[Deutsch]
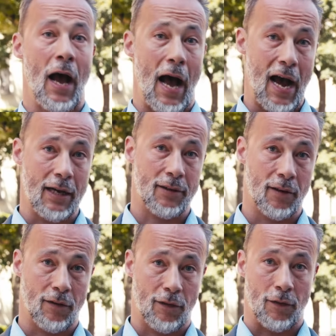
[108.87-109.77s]

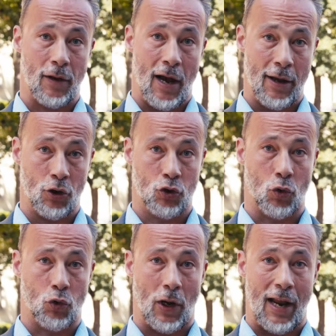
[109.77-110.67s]
Achtens, eine
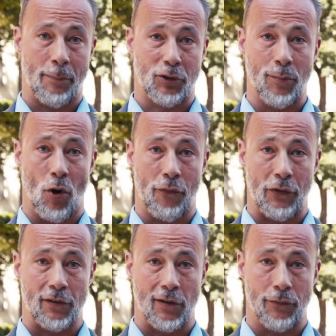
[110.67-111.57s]
strukturelle
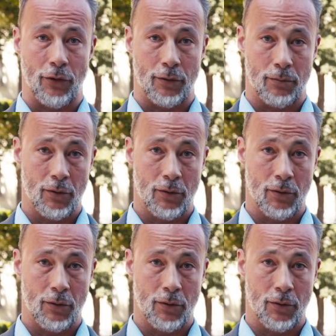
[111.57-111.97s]
Abschiebeoffensive,